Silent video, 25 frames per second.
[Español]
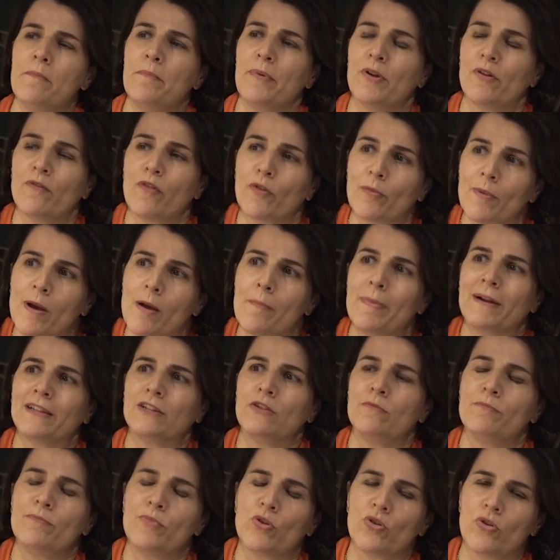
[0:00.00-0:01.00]
pero formaba
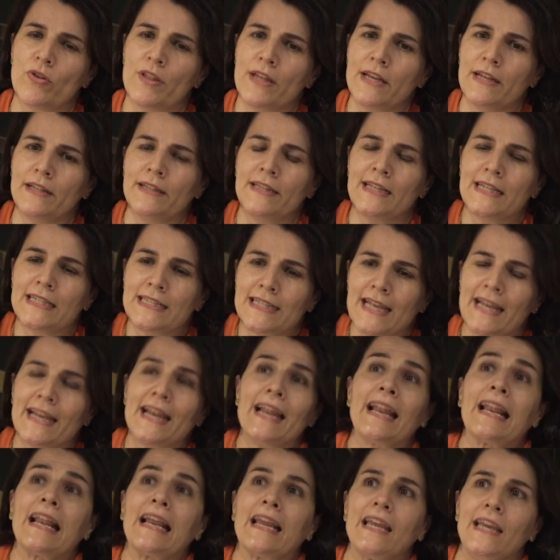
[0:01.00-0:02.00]
parte un poco de, esta
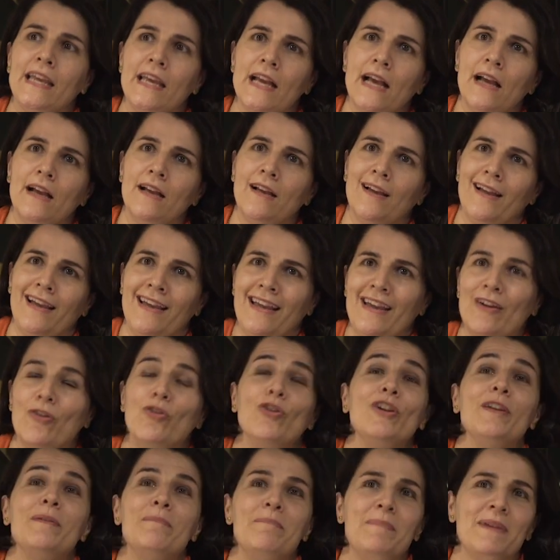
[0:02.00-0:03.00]
energía eh,
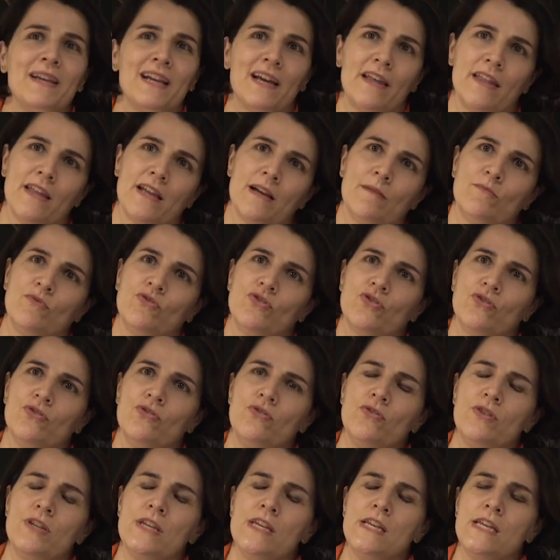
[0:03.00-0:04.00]
olímpica, digamos,
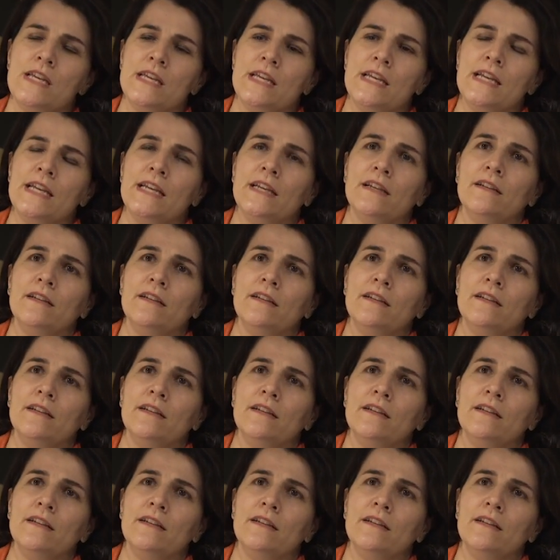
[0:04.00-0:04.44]
¿no? Y,